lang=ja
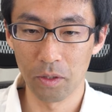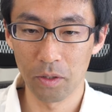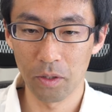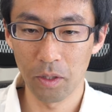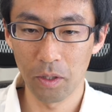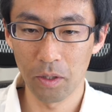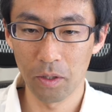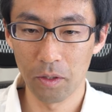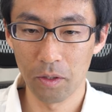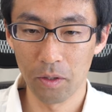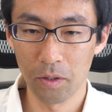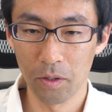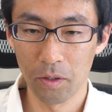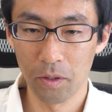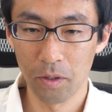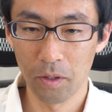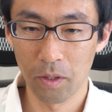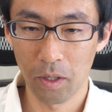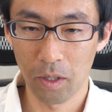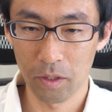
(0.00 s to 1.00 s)
て
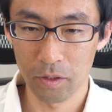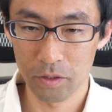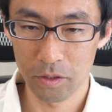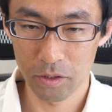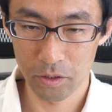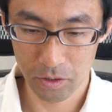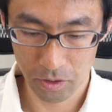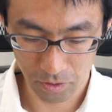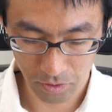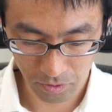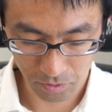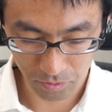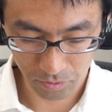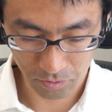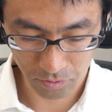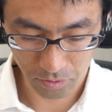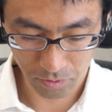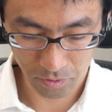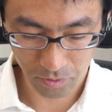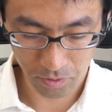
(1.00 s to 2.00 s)
8じゃなく